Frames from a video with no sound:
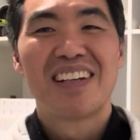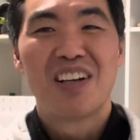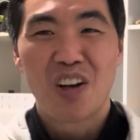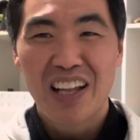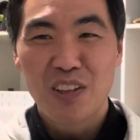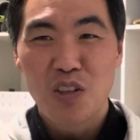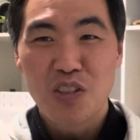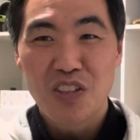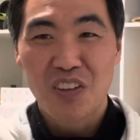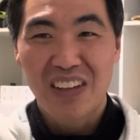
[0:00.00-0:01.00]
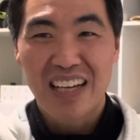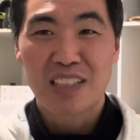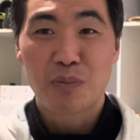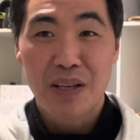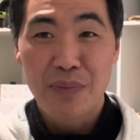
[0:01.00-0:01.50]
Hola a todos y
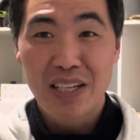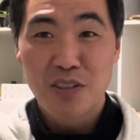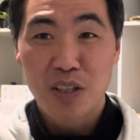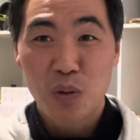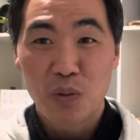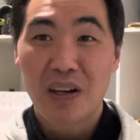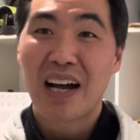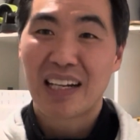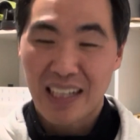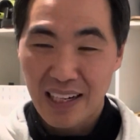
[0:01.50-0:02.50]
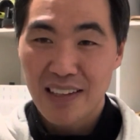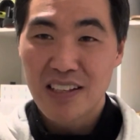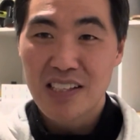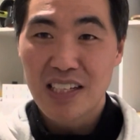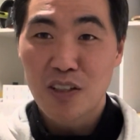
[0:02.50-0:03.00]
todas, bienvenidos de nuevo al canal
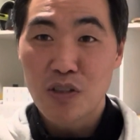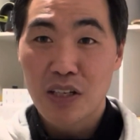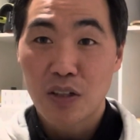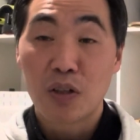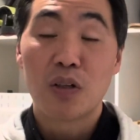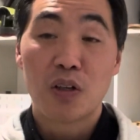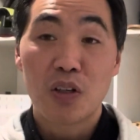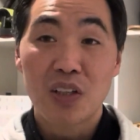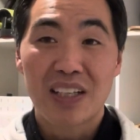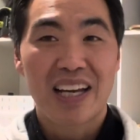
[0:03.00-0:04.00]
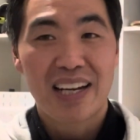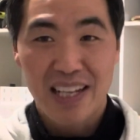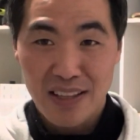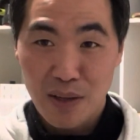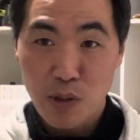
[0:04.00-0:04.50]
del Chini Consejo. Hoy
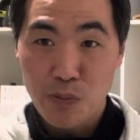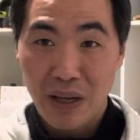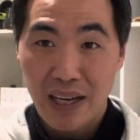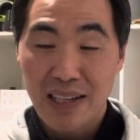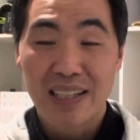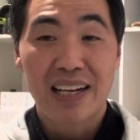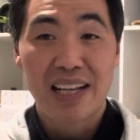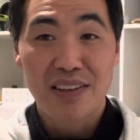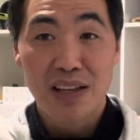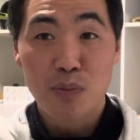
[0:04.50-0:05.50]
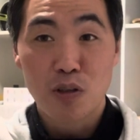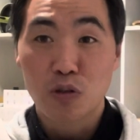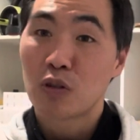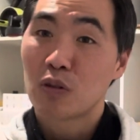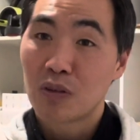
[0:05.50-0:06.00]
analizamos pala y
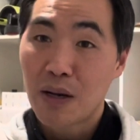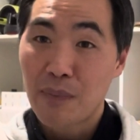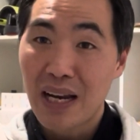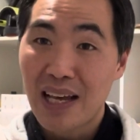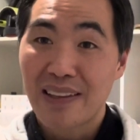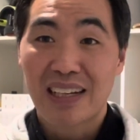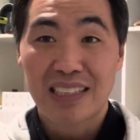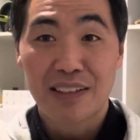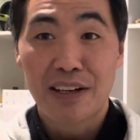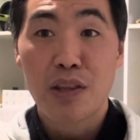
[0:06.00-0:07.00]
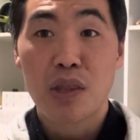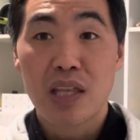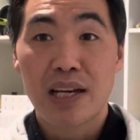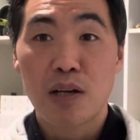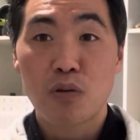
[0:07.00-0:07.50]
analizamos una pala de las que valen
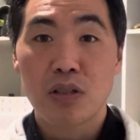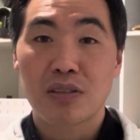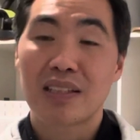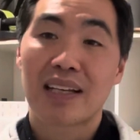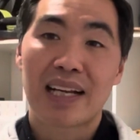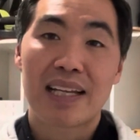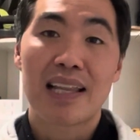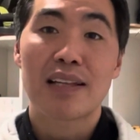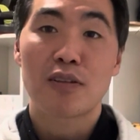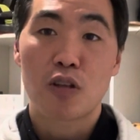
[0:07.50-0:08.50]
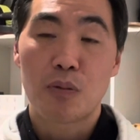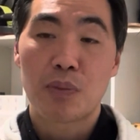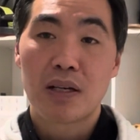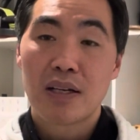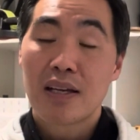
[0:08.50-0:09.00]
100 euros y de calidad top.
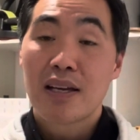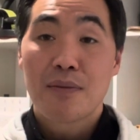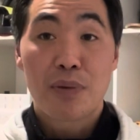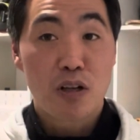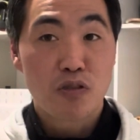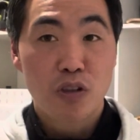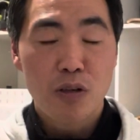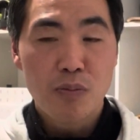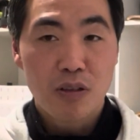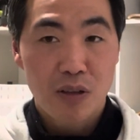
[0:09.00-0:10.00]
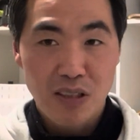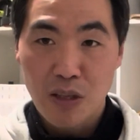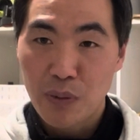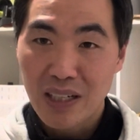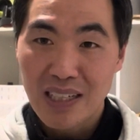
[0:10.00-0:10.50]
Pero el top lo vamos
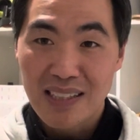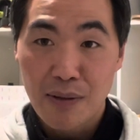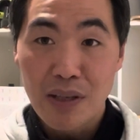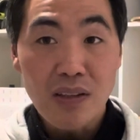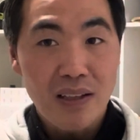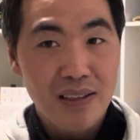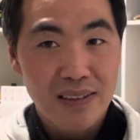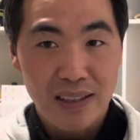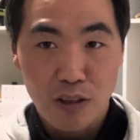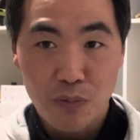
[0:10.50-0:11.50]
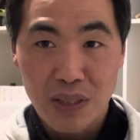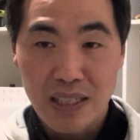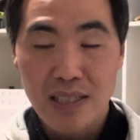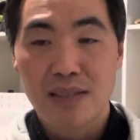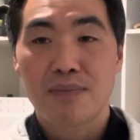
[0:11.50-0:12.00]
a poner esta vez entre
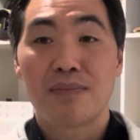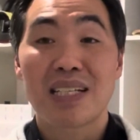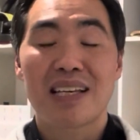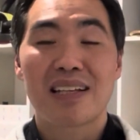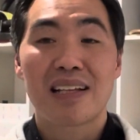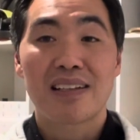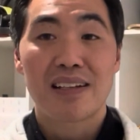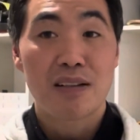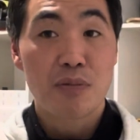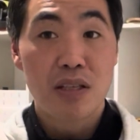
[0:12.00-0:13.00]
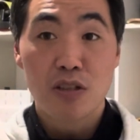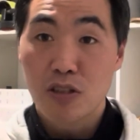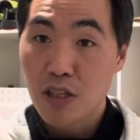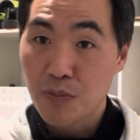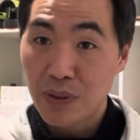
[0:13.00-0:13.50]
comillas. Más adelante en el vídeo
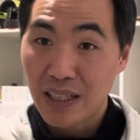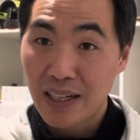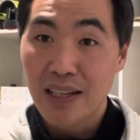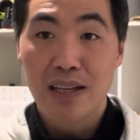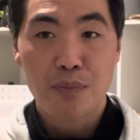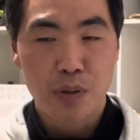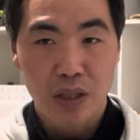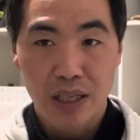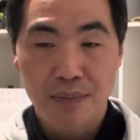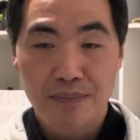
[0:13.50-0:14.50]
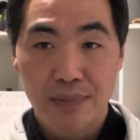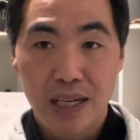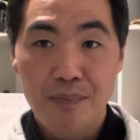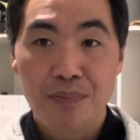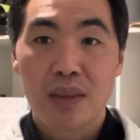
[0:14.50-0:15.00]
os explicaré el por qué, ¿vale?